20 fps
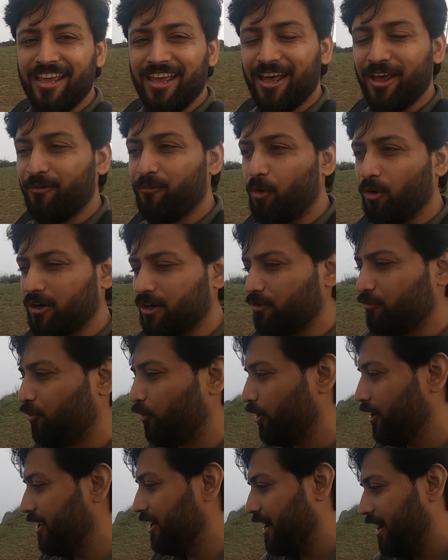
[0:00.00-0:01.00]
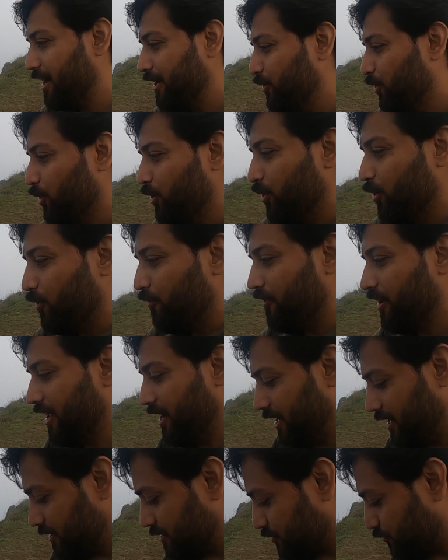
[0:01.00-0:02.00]
हेयर वाटर फॉलिंग आई डोंट नो
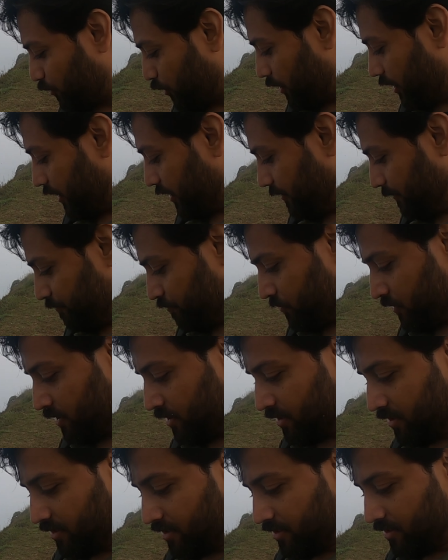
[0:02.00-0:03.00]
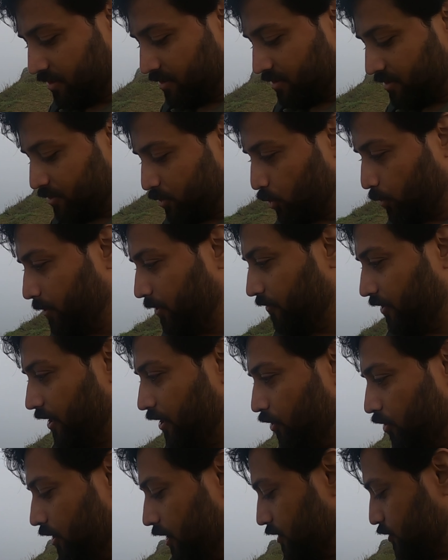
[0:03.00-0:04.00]
वेयर इट इज फॉलिंग टू बी
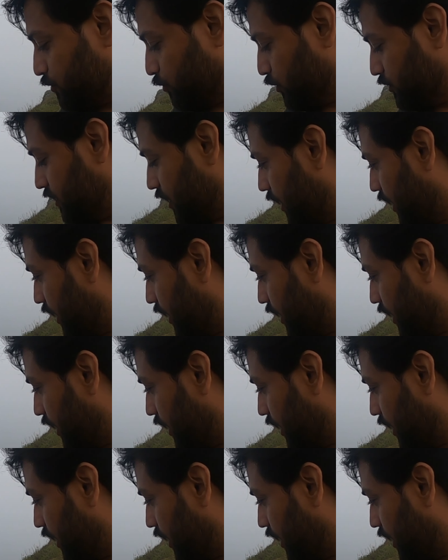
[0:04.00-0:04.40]
वेरी ऑनेस्ट मुझे